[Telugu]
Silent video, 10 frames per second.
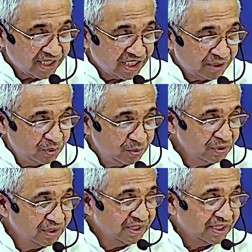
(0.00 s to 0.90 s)
గ్రంథము
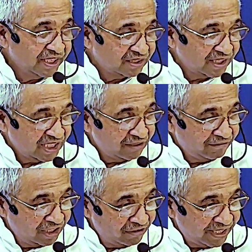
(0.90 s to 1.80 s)
ఇంతకన్నా
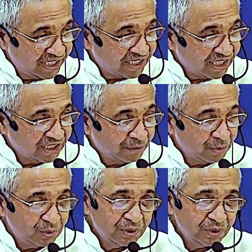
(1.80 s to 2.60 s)
విలువైన గ్రంథము